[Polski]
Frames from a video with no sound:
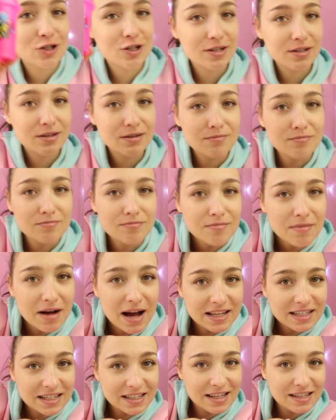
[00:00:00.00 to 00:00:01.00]
czy
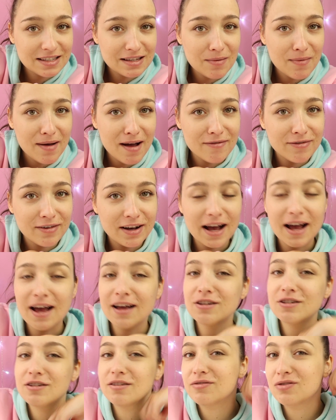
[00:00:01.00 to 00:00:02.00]
macie tę zabawkę,
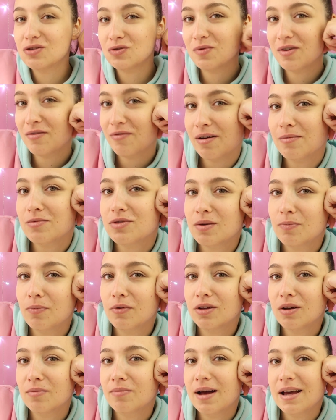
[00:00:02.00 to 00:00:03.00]
czy w sumie Wam się
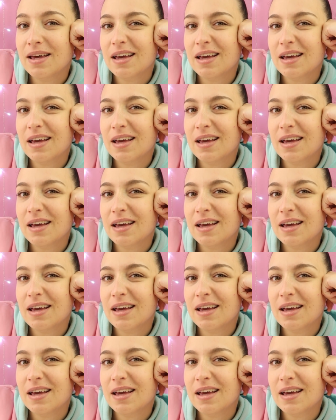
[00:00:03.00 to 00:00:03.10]
podoba.